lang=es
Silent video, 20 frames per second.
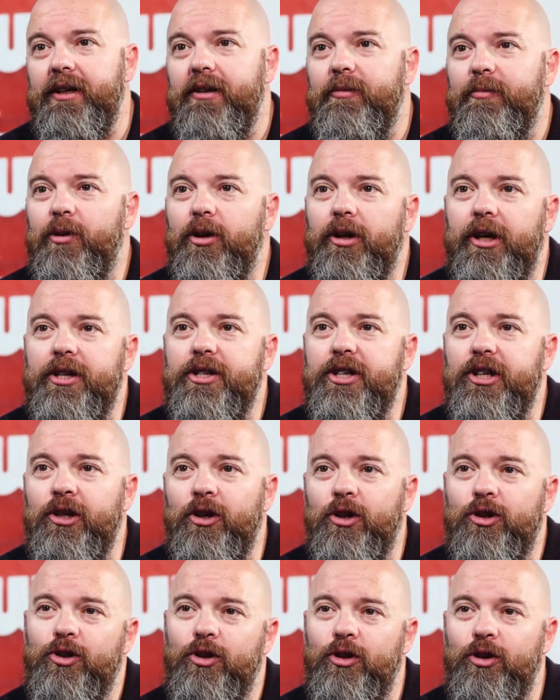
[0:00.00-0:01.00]
porque si
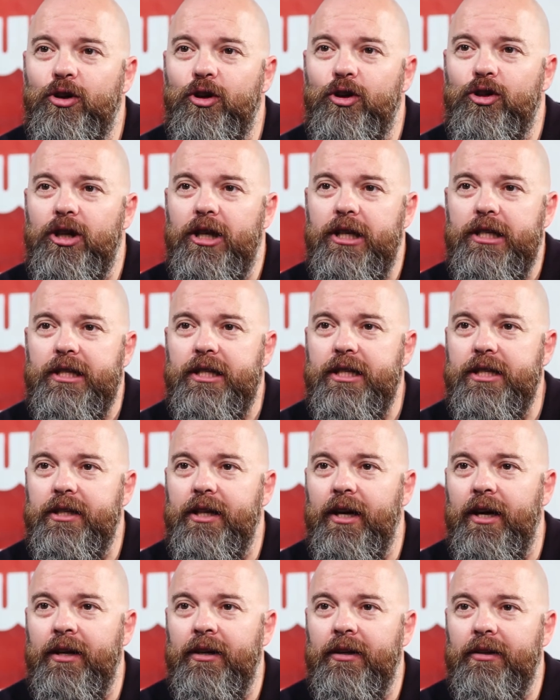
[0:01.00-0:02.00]
no son cosas que
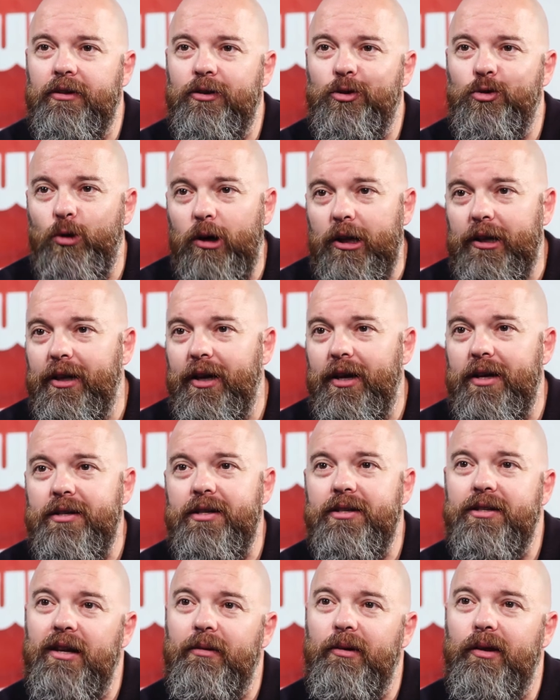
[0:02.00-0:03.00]
están sueltas,
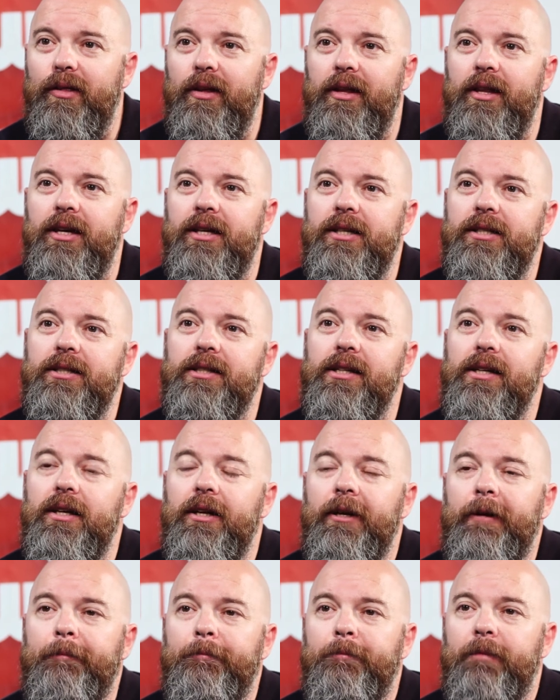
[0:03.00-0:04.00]
deslavazadas
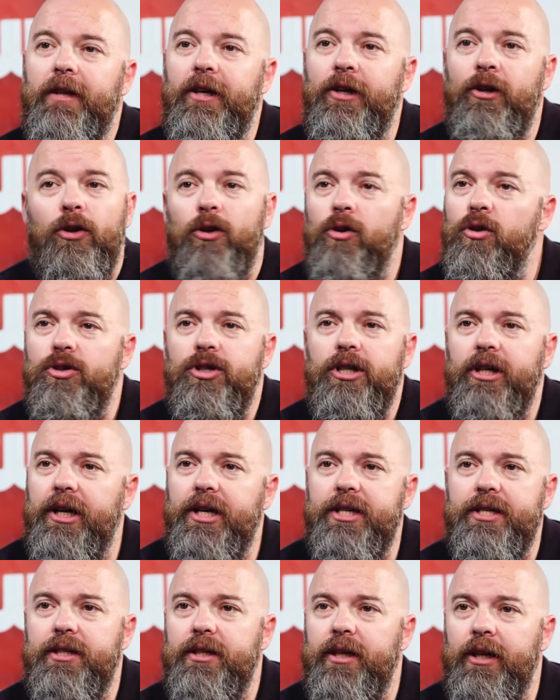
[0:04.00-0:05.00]
y no
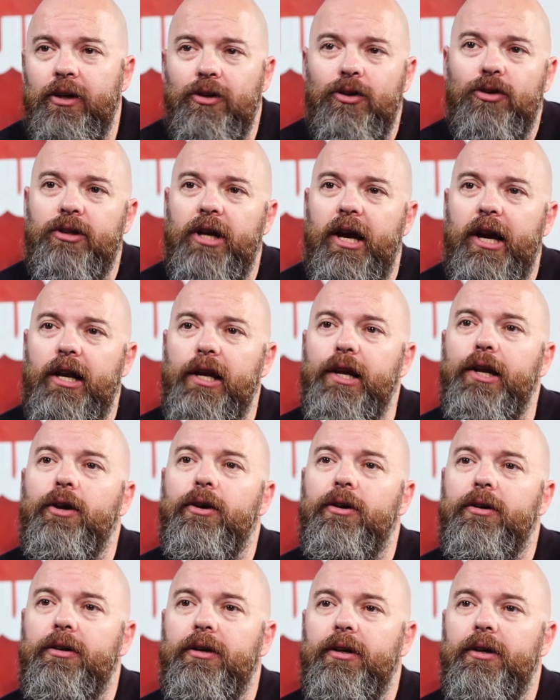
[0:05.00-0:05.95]
consigues encontrar el hilo.